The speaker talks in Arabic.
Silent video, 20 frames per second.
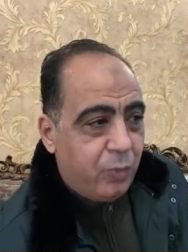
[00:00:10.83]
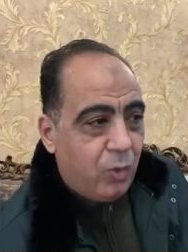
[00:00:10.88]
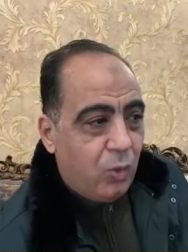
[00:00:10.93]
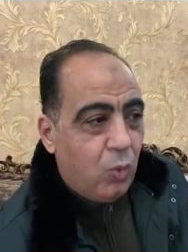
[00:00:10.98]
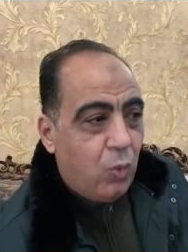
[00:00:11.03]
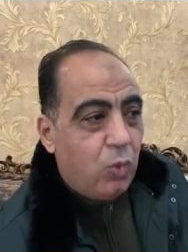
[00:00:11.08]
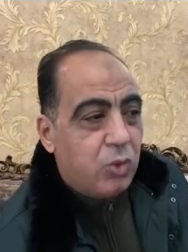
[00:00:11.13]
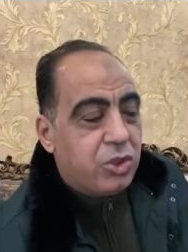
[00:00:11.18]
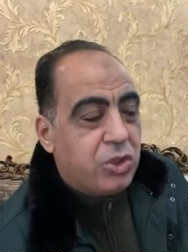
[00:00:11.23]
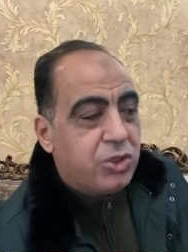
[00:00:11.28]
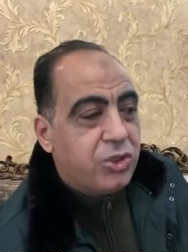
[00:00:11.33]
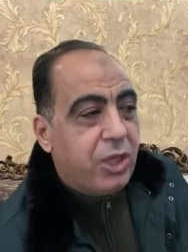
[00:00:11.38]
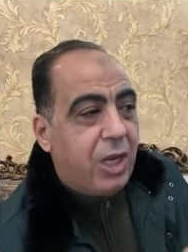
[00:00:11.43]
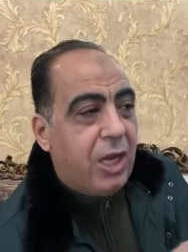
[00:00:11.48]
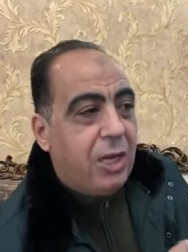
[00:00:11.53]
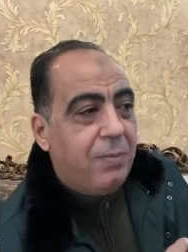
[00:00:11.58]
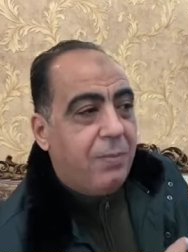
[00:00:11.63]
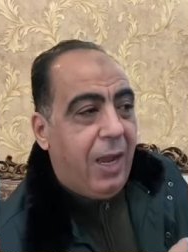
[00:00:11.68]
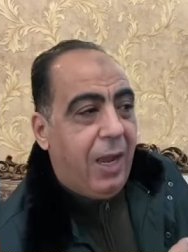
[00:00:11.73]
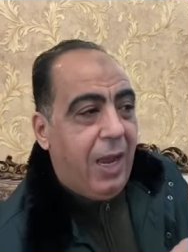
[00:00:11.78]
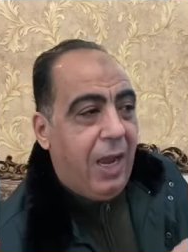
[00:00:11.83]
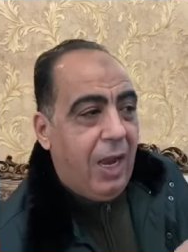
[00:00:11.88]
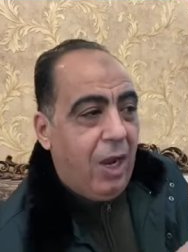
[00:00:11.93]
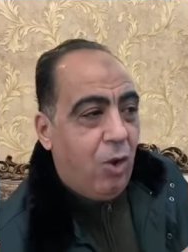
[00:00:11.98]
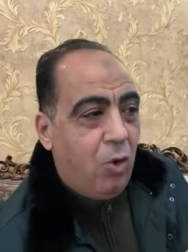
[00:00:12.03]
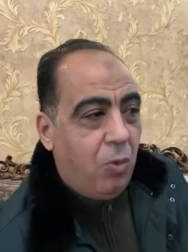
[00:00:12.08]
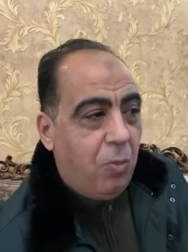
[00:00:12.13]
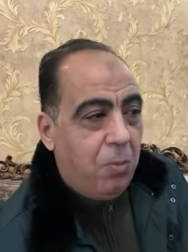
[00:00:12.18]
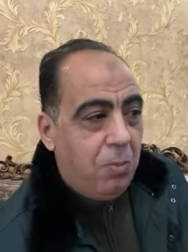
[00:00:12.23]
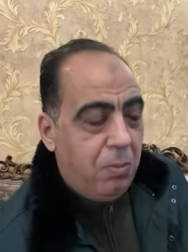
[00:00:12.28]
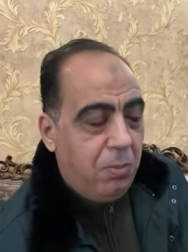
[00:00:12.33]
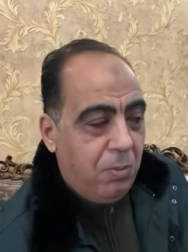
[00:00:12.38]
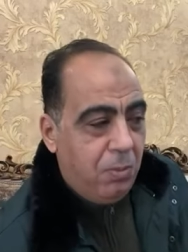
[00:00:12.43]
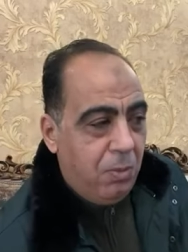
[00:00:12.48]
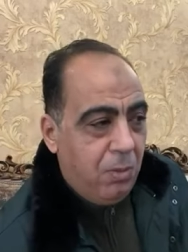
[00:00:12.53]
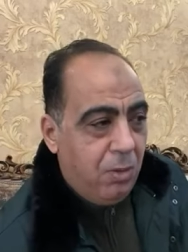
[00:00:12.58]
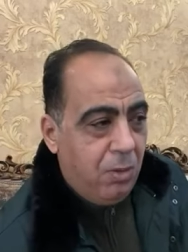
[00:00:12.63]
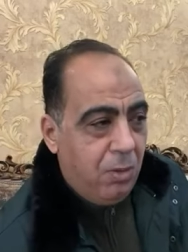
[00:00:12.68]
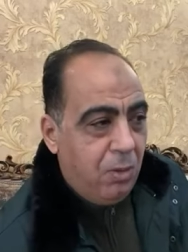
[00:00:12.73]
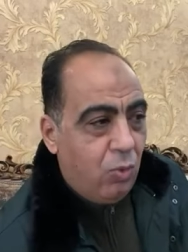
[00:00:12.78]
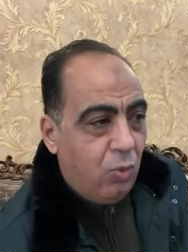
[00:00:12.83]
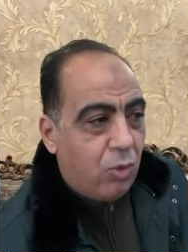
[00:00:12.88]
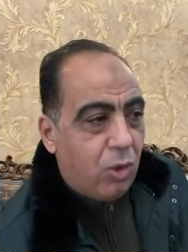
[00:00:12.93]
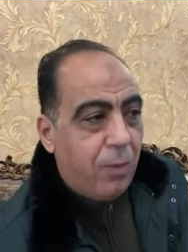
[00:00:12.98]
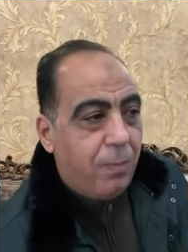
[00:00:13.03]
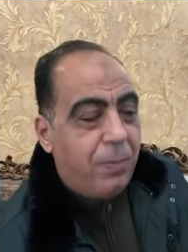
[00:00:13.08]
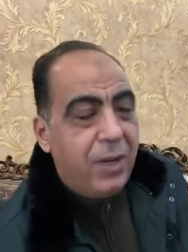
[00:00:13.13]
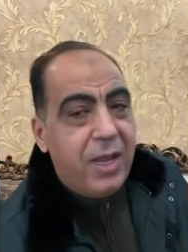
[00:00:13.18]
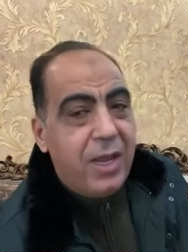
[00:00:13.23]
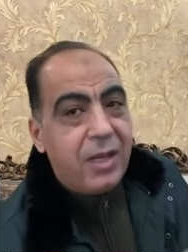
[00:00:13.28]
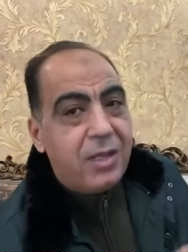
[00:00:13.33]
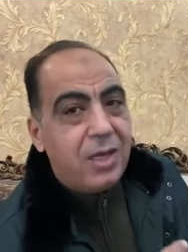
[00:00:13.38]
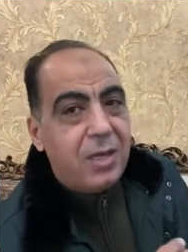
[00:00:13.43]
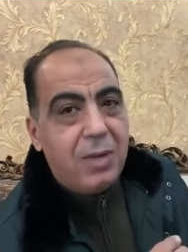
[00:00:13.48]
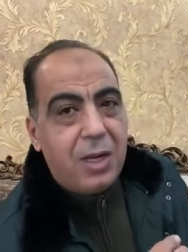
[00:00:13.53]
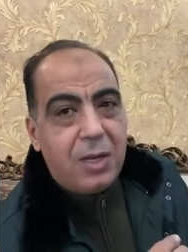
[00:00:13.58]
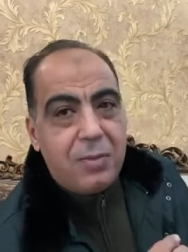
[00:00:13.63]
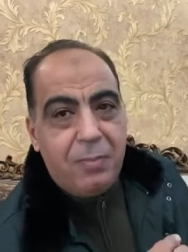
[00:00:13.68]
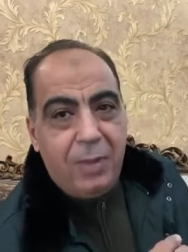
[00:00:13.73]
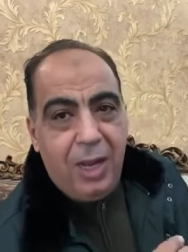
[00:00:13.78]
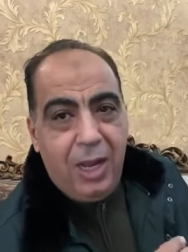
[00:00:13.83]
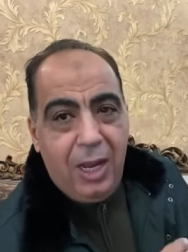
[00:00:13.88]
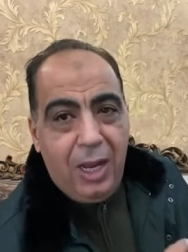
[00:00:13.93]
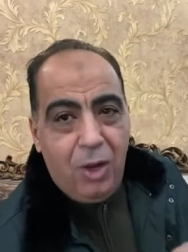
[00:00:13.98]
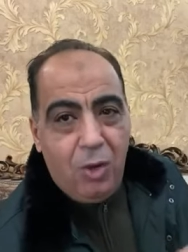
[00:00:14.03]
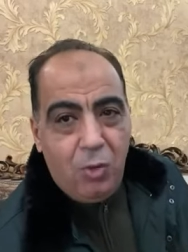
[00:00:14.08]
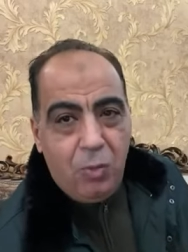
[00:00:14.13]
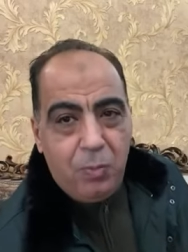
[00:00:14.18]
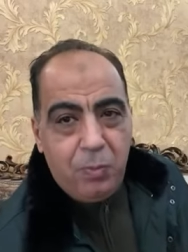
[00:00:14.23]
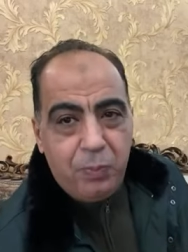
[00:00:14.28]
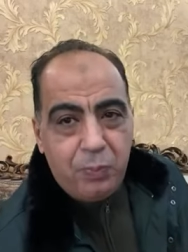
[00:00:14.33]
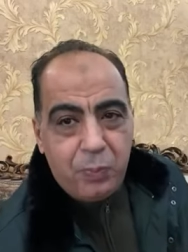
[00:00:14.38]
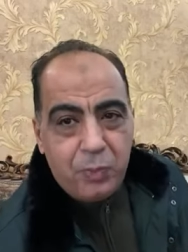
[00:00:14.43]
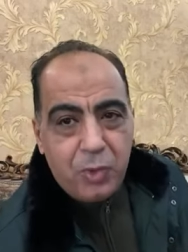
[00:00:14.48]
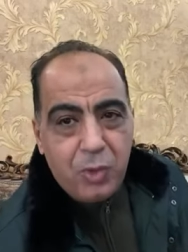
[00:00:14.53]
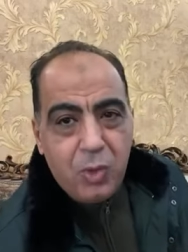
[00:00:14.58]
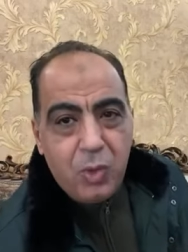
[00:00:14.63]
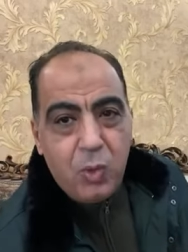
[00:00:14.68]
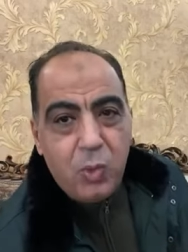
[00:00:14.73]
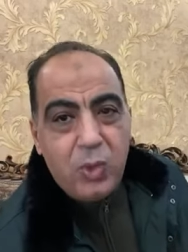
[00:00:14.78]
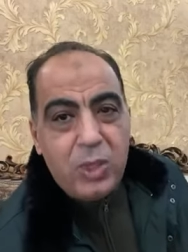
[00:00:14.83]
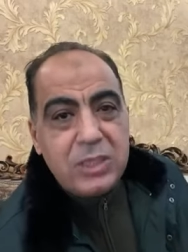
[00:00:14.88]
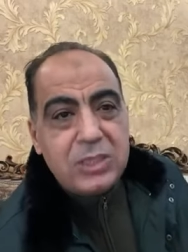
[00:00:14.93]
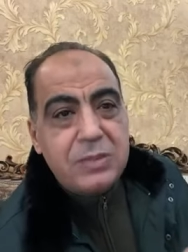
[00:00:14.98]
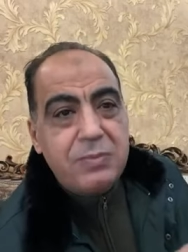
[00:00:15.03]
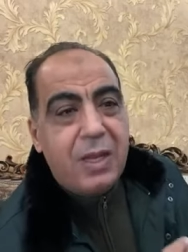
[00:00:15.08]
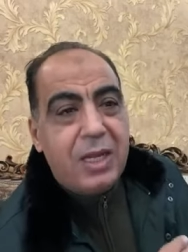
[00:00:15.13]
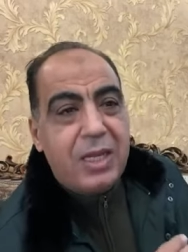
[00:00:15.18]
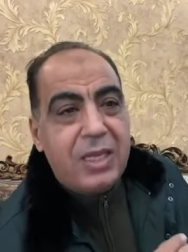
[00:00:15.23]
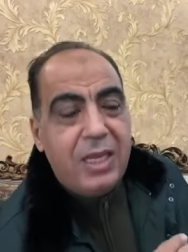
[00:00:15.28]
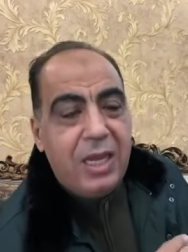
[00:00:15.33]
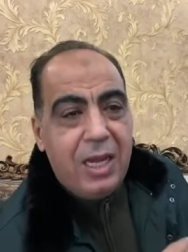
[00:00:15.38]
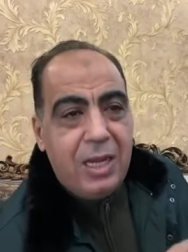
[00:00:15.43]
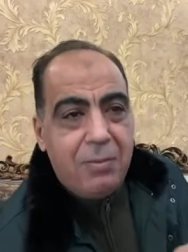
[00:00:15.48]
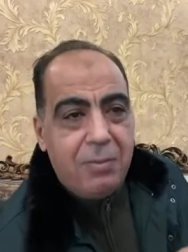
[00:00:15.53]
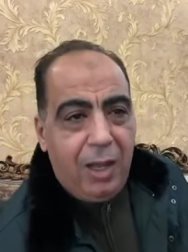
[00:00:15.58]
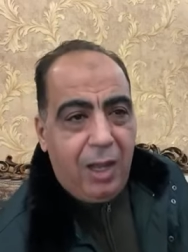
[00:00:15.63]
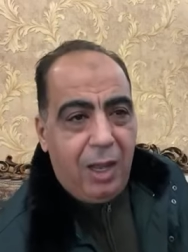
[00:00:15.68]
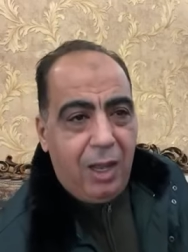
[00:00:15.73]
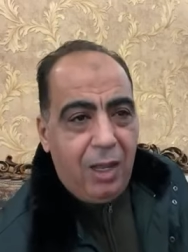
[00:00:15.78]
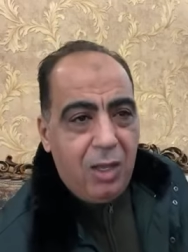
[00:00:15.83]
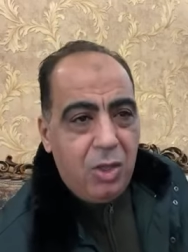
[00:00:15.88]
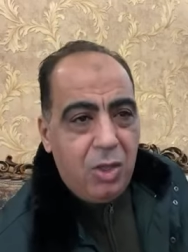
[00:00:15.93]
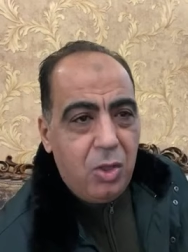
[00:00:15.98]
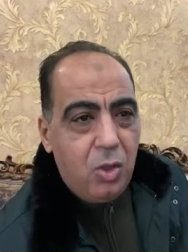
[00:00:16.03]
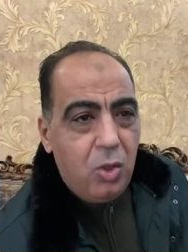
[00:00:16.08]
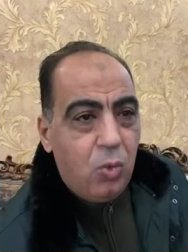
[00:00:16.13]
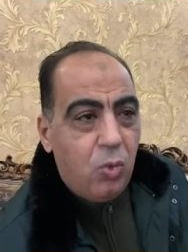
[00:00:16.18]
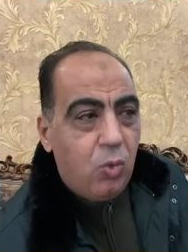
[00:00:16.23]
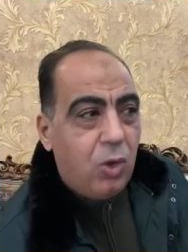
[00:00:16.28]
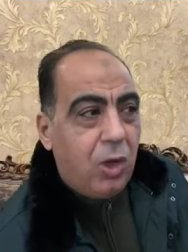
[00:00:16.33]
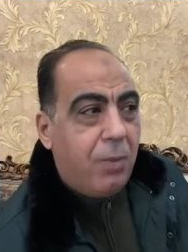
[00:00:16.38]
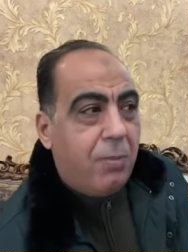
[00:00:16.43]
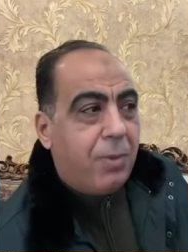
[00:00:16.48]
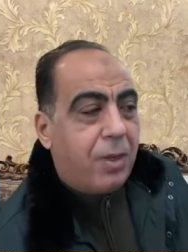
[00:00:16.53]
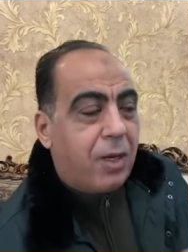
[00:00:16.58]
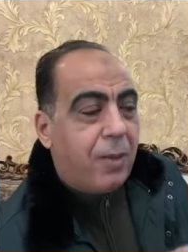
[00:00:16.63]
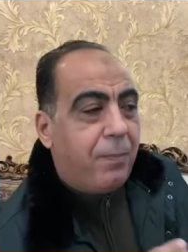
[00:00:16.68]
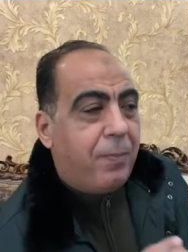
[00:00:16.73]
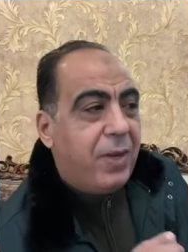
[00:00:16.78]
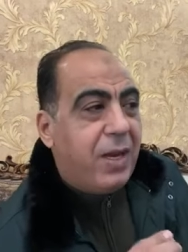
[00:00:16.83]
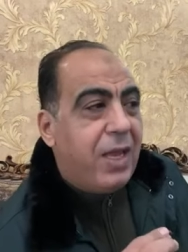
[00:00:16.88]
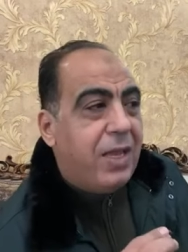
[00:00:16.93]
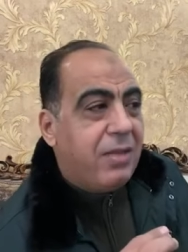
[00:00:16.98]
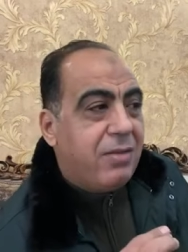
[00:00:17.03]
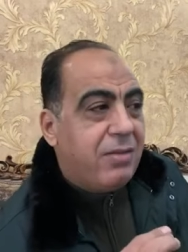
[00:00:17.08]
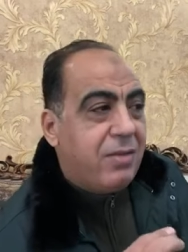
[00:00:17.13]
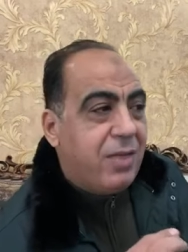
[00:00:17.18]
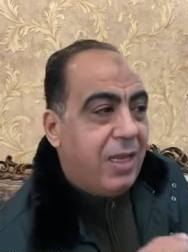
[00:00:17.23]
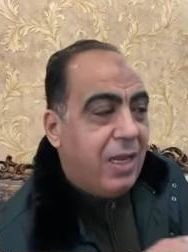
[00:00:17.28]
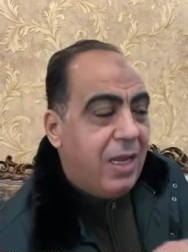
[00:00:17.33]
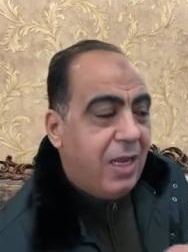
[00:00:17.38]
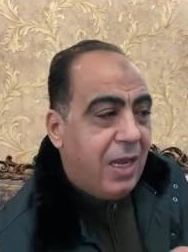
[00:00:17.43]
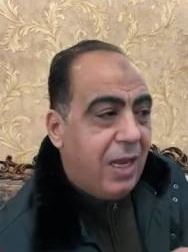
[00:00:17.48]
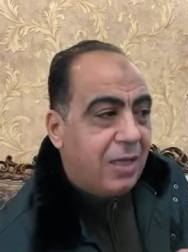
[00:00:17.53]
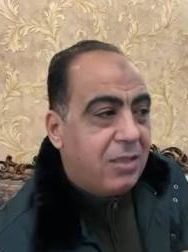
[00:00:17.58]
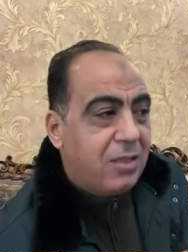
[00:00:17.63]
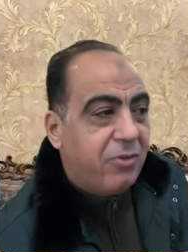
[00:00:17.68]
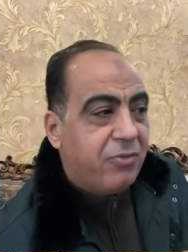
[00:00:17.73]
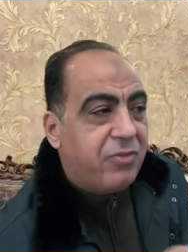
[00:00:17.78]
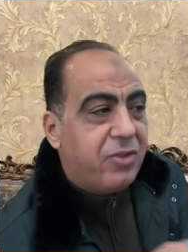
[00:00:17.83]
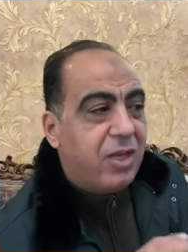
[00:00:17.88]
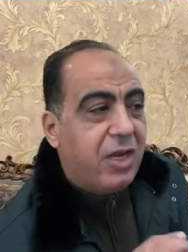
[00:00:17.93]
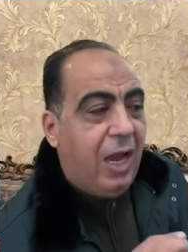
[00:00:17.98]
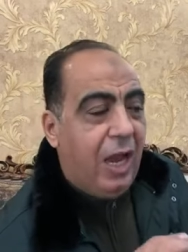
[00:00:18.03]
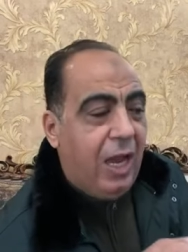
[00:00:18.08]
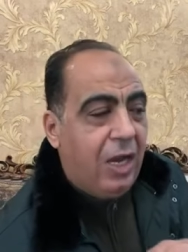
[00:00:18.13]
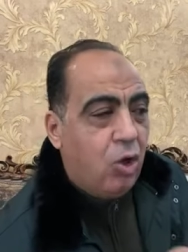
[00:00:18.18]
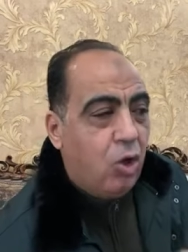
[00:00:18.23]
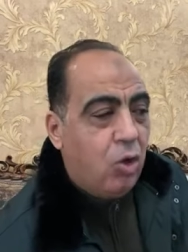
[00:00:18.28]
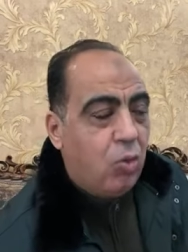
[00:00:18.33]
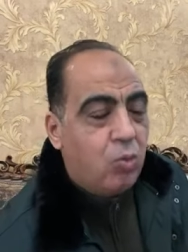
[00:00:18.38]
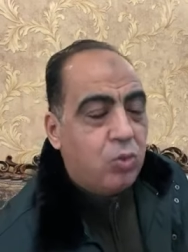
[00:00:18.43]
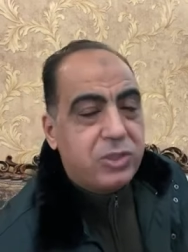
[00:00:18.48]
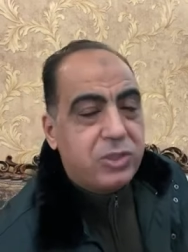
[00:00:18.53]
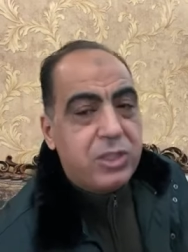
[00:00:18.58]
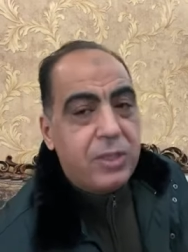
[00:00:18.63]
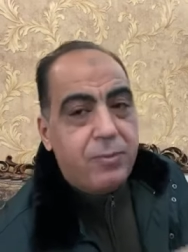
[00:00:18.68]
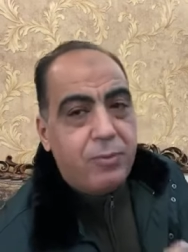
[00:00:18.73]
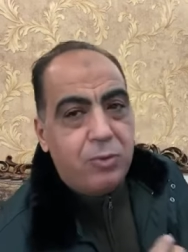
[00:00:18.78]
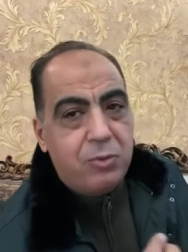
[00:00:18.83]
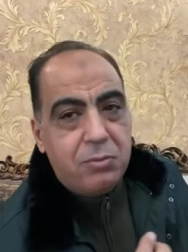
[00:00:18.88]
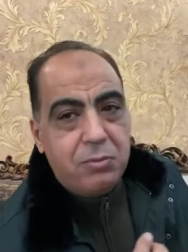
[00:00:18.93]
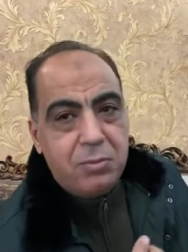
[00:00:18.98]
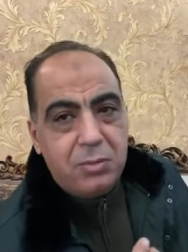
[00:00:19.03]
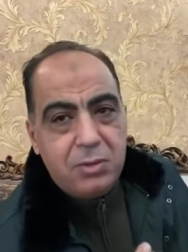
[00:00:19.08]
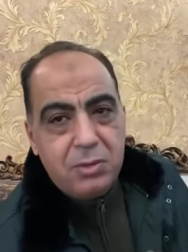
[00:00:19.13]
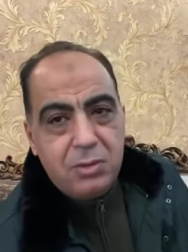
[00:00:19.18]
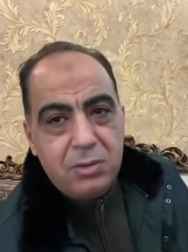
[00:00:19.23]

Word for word: وتشتغل معاهم وربنا يكرمك معاهم واسمك يلمع ولما ربنا يديلك تفتري عليهم وتسيبهم